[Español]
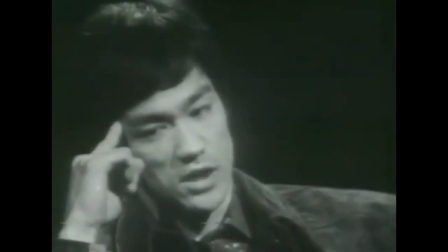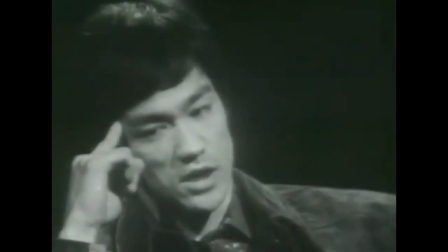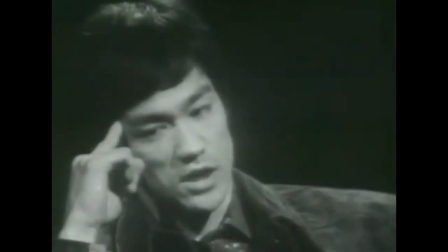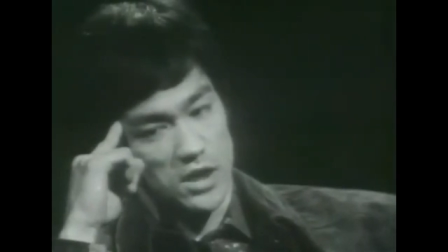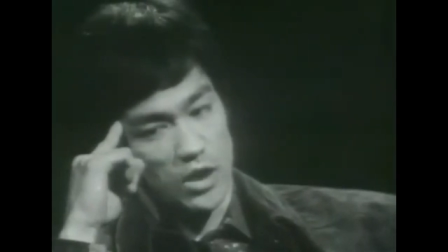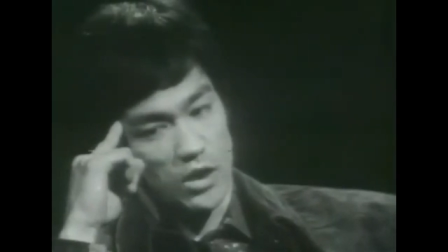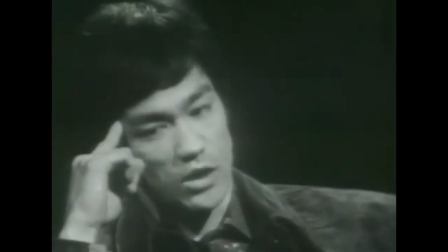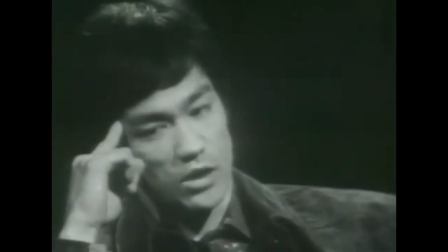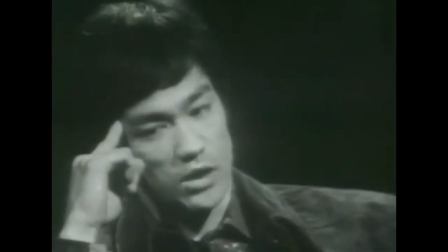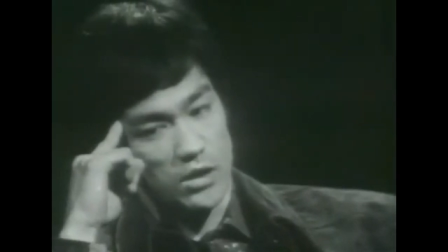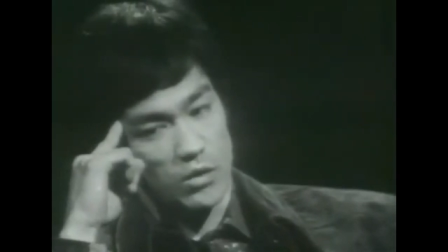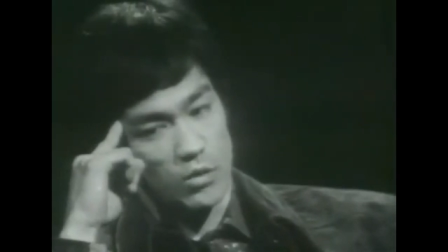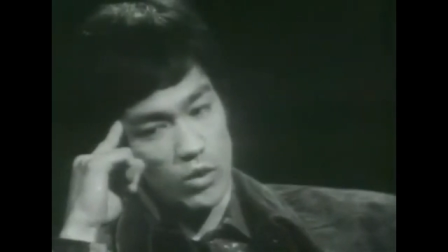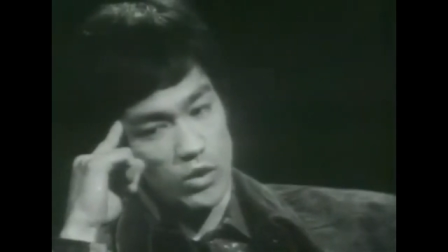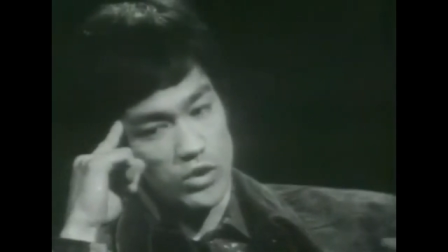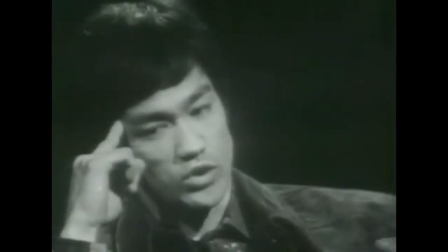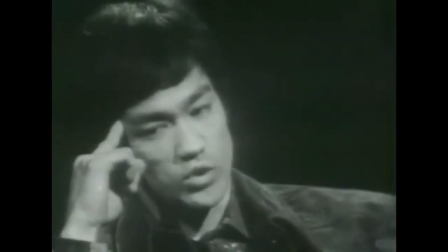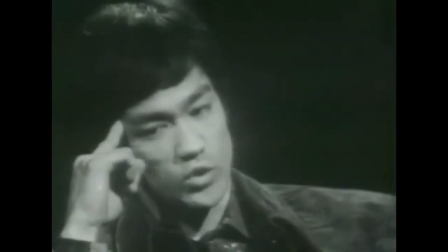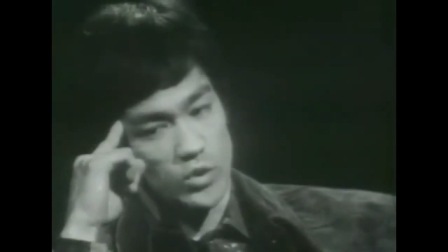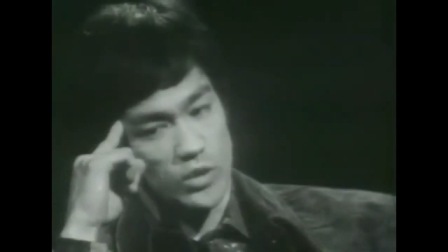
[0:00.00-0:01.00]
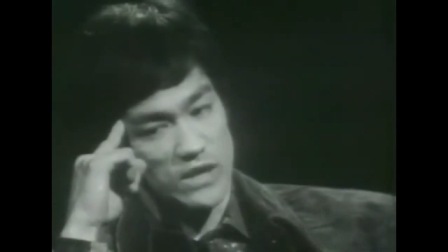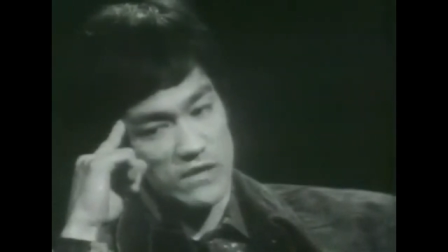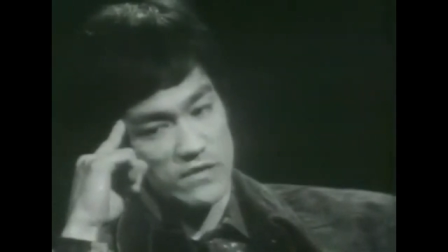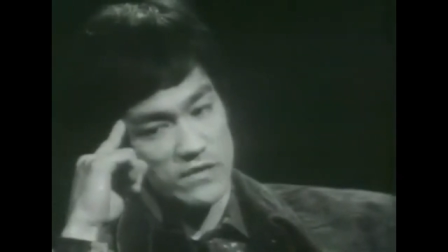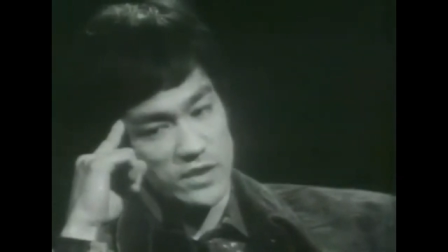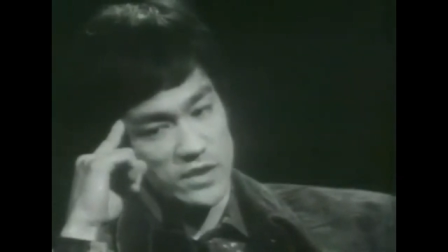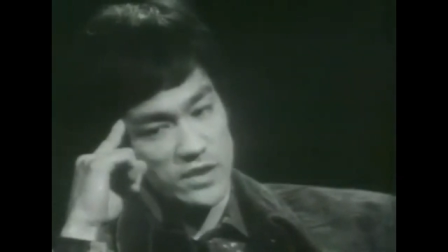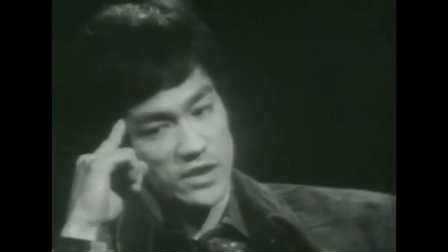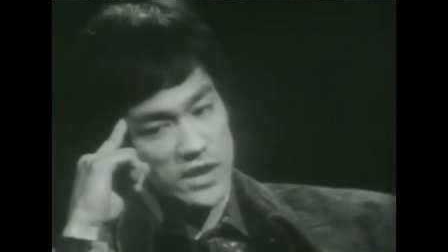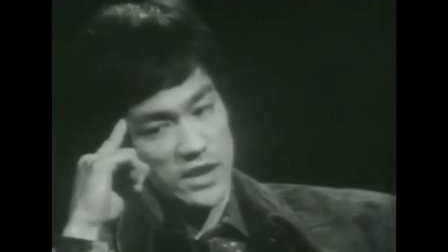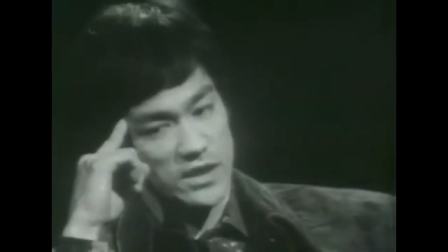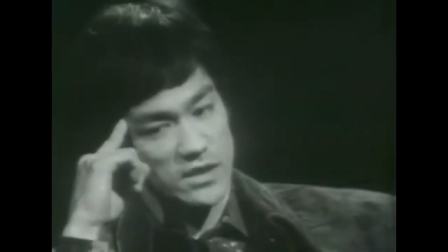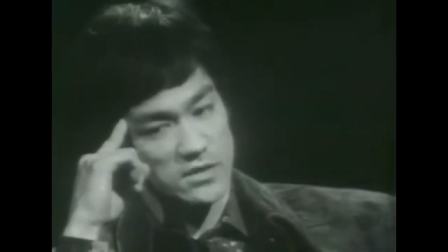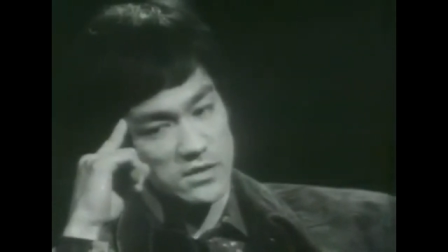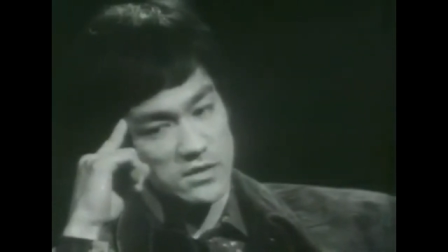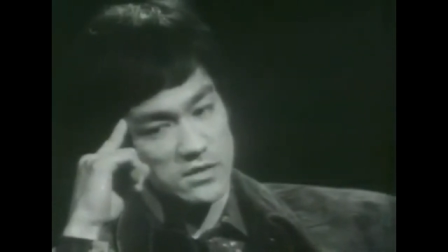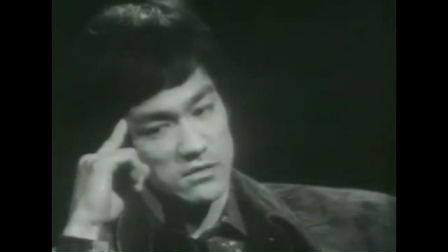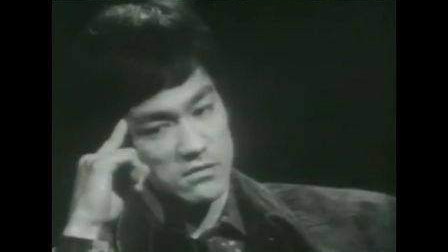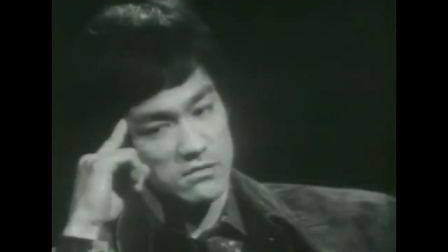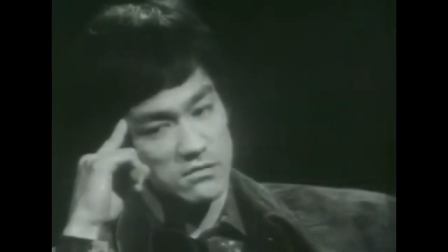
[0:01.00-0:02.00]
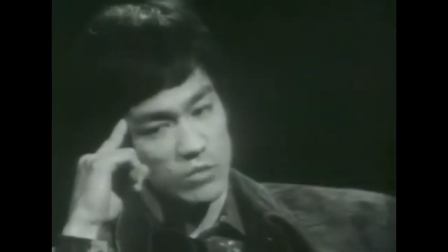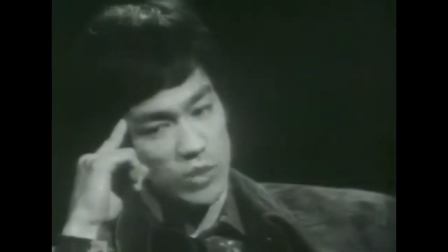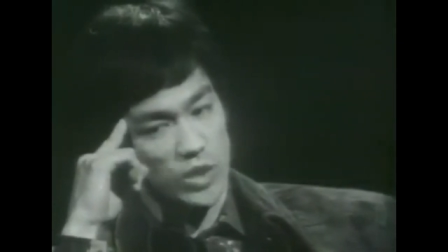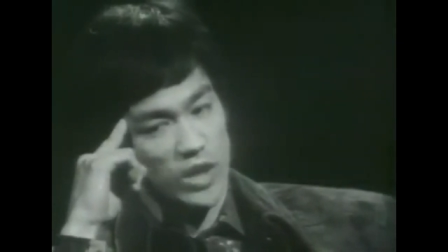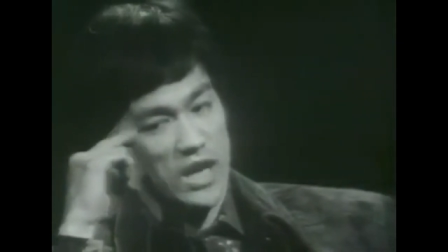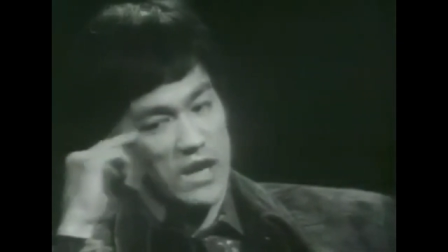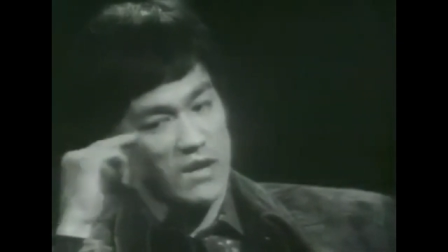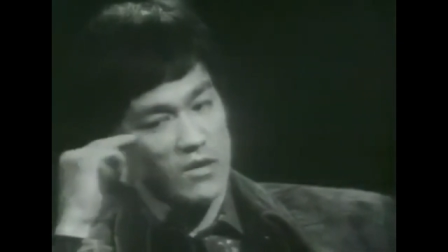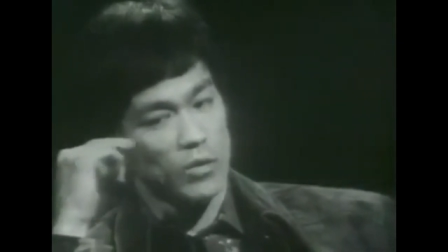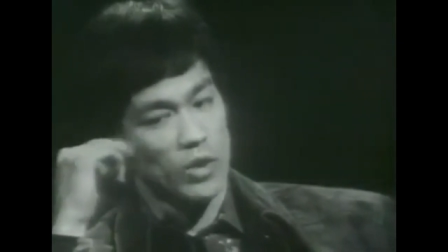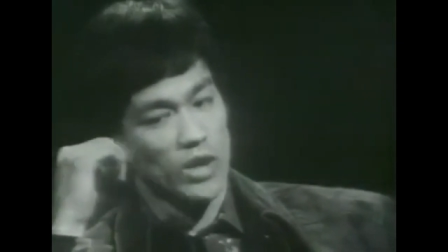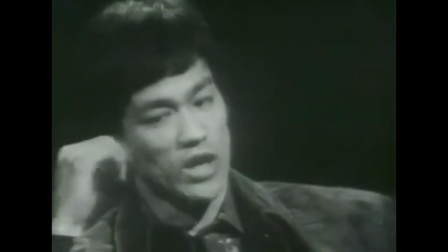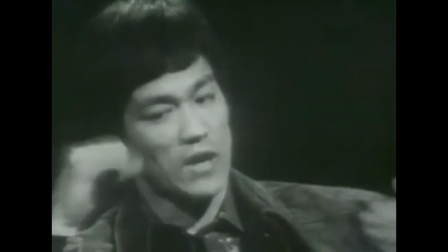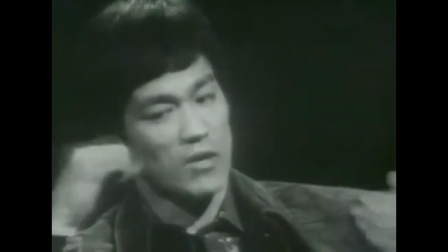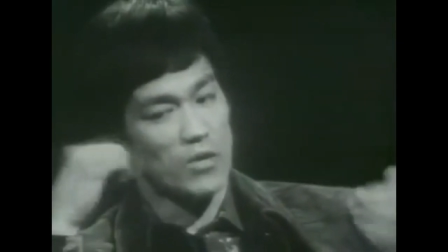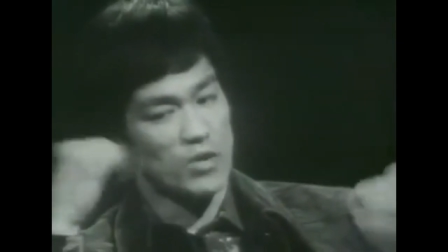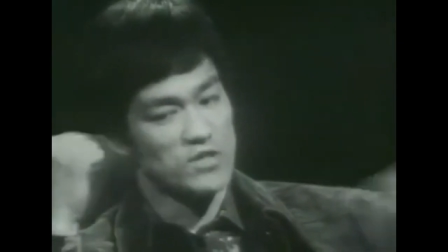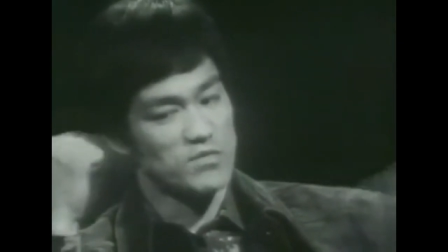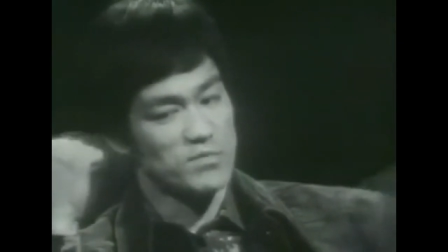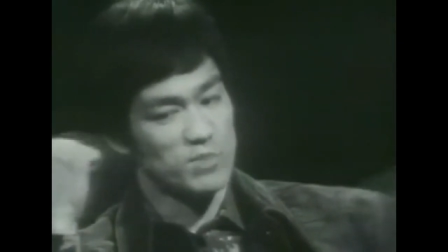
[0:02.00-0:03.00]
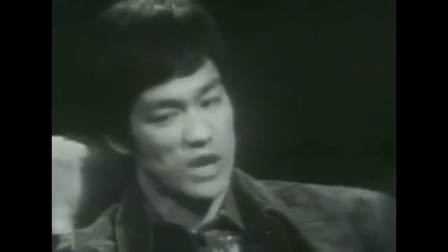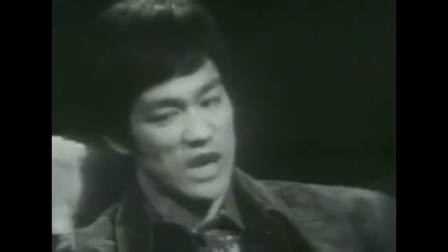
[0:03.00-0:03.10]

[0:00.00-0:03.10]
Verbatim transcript: Al reducir los tiempos de carga, ya no tienes que esperar entre